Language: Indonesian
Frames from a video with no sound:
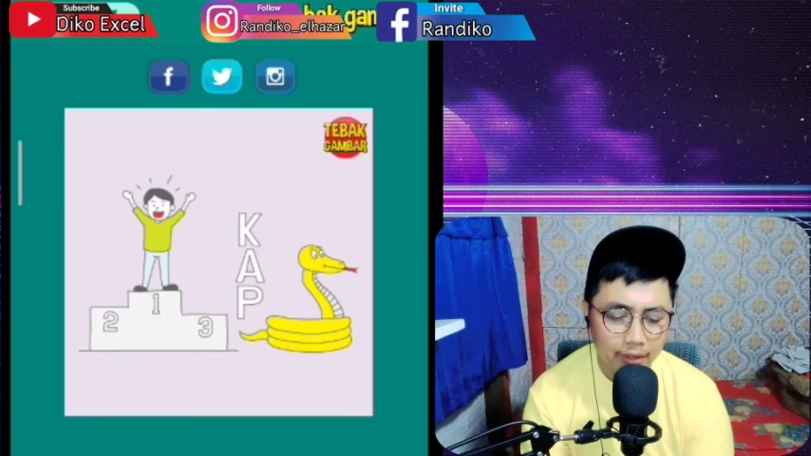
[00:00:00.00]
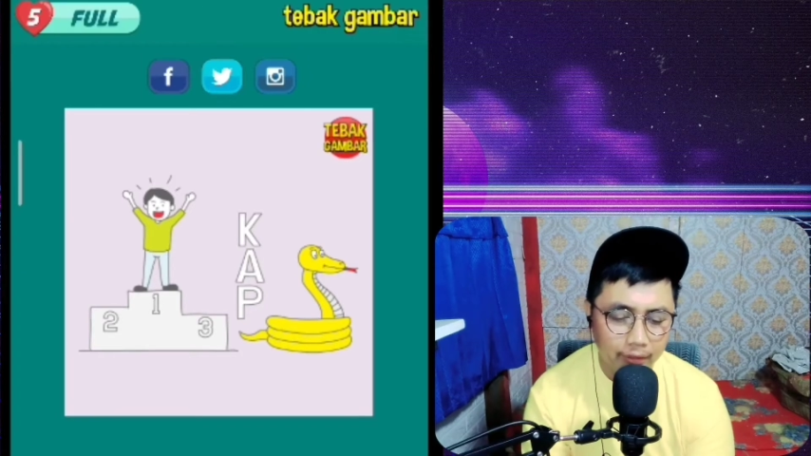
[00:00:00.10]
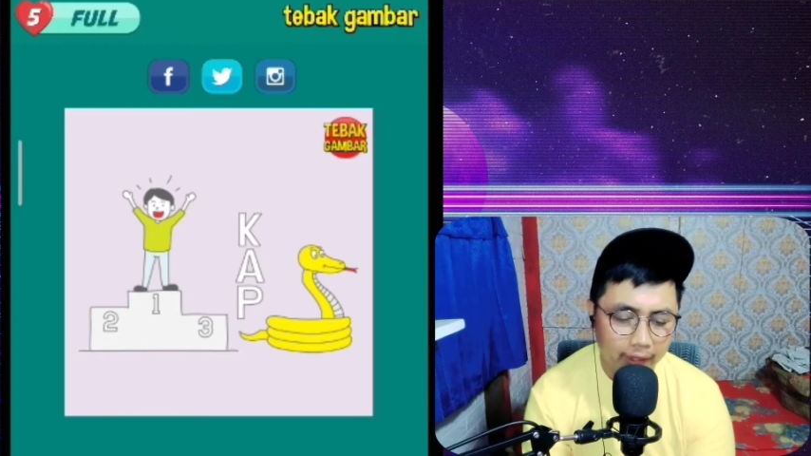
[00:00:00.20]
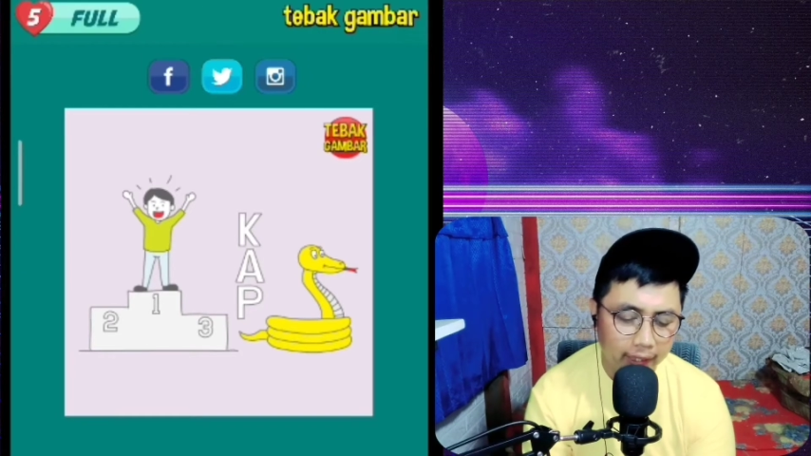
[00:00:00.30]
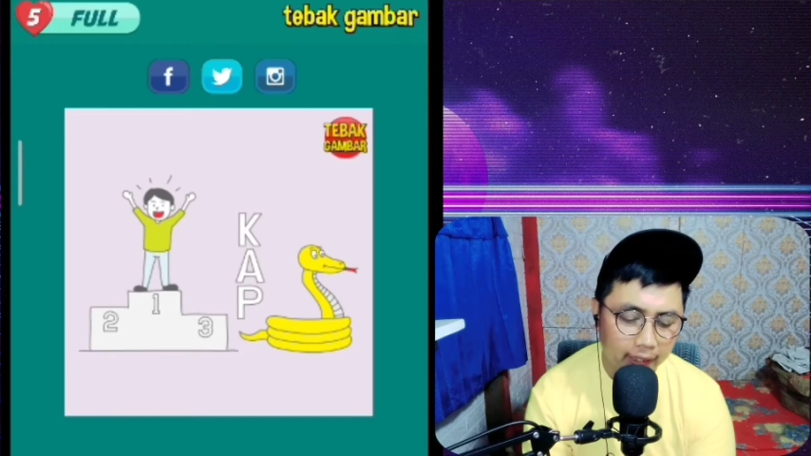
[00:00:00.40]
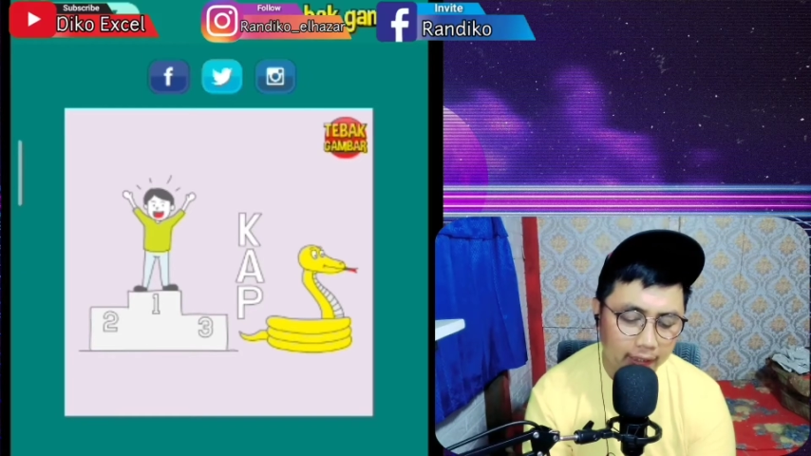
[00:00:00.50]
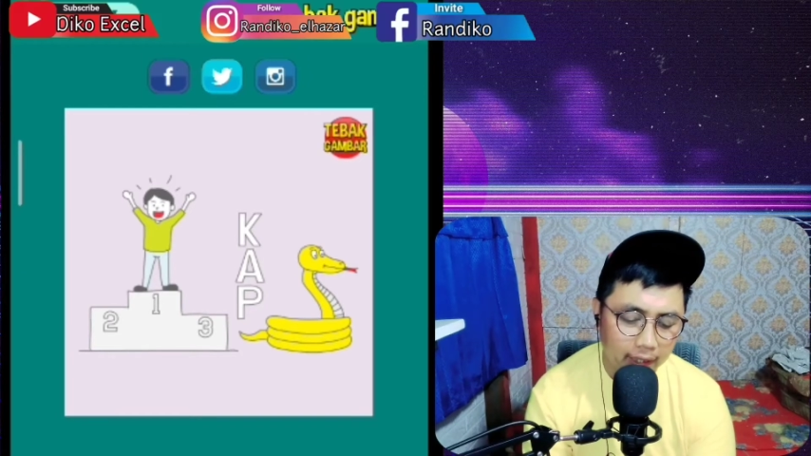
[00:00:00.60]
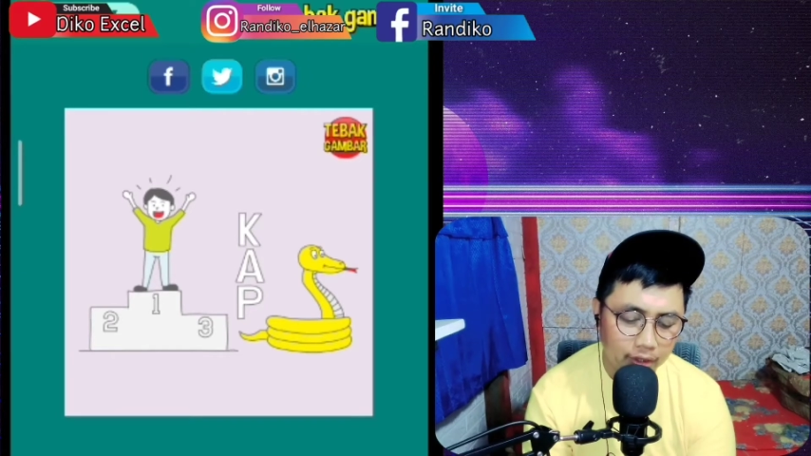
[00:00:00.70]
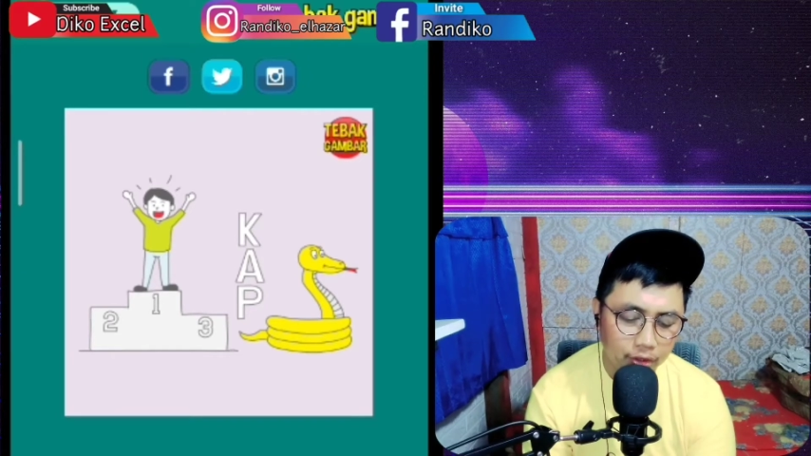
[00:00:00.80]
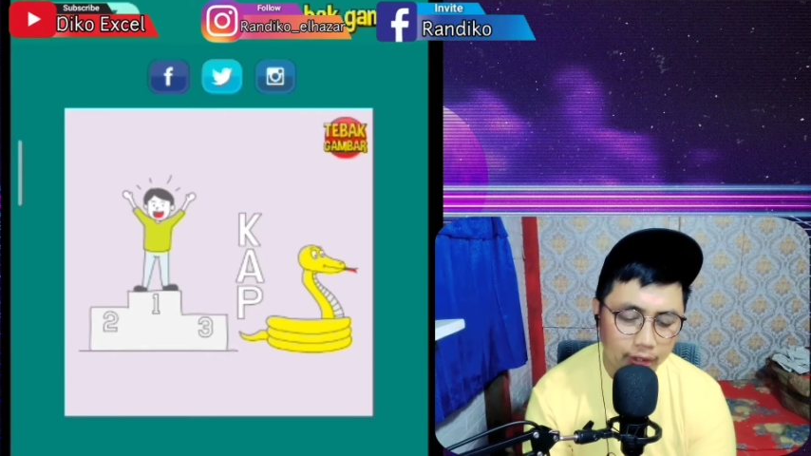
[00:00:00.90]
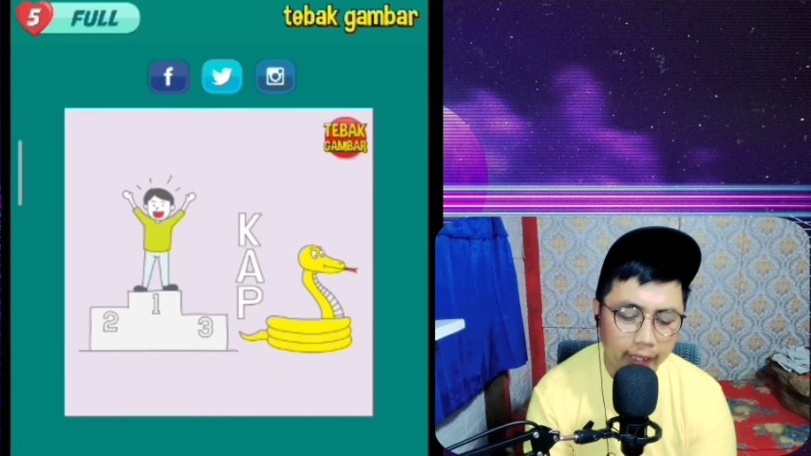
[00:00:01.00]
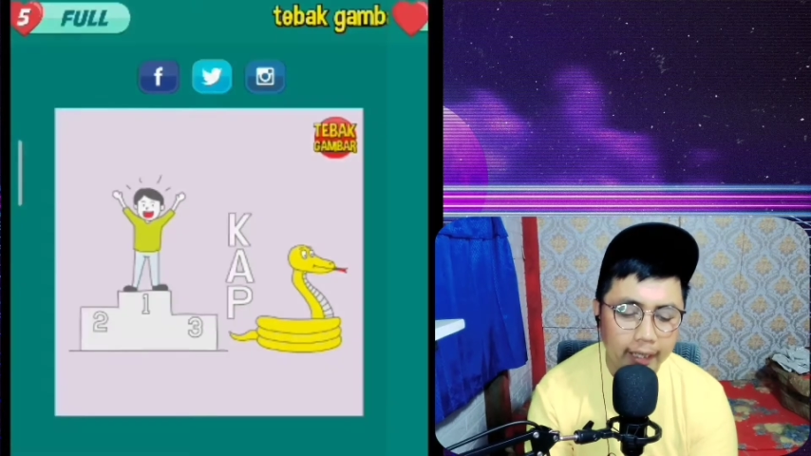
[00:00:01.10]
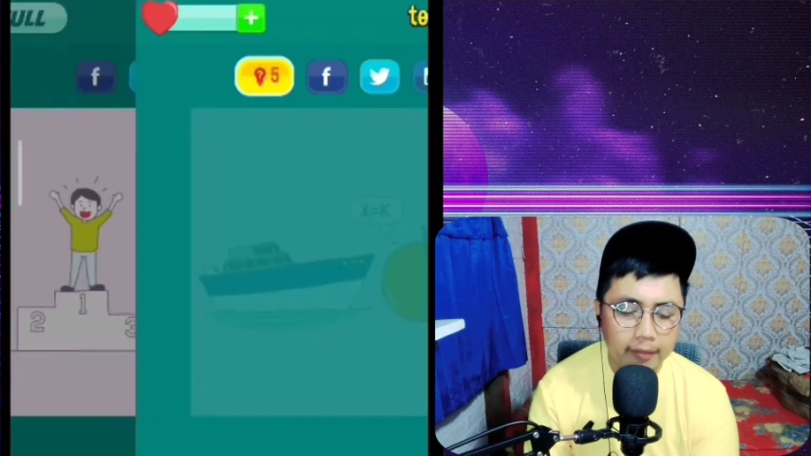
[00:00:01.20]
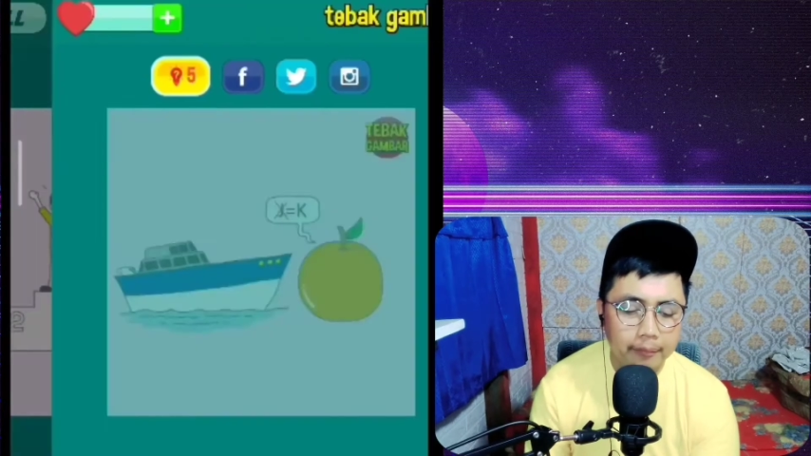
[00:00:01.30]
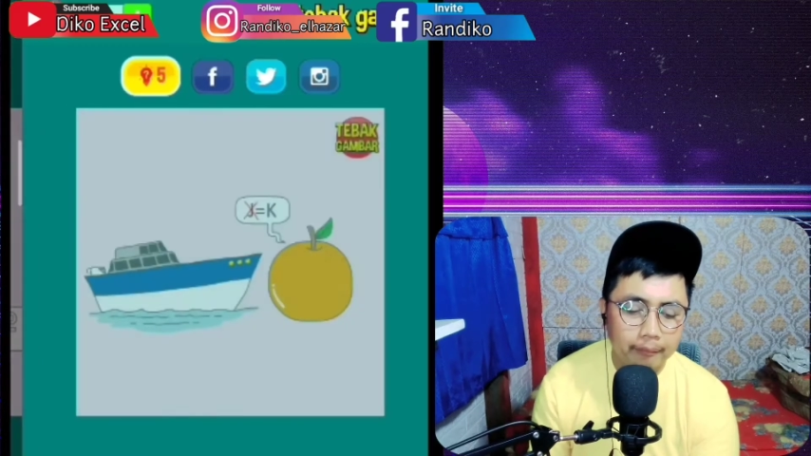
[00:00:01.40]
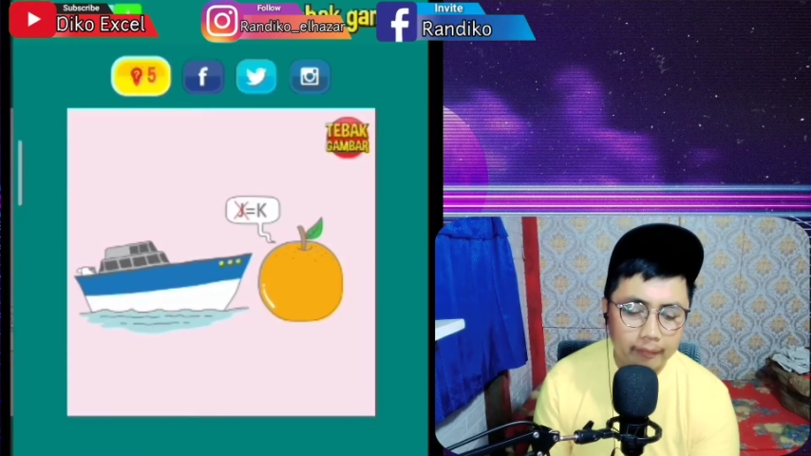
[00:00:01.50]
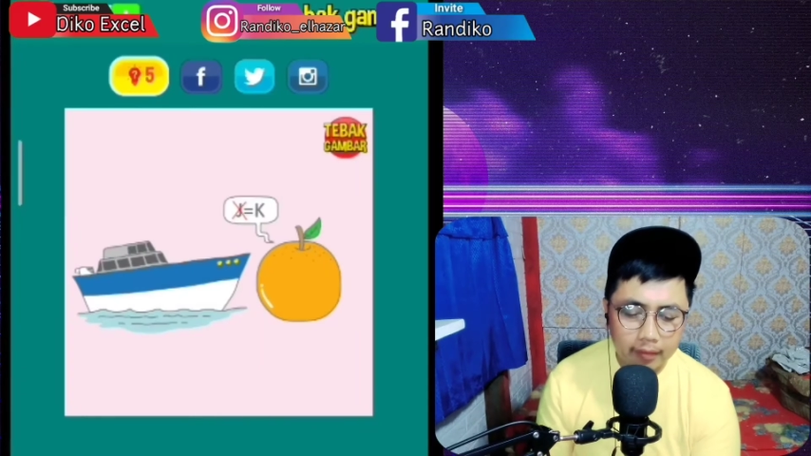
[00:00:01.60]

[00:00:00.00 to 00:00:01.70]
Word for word: oke okay, kita lanjut next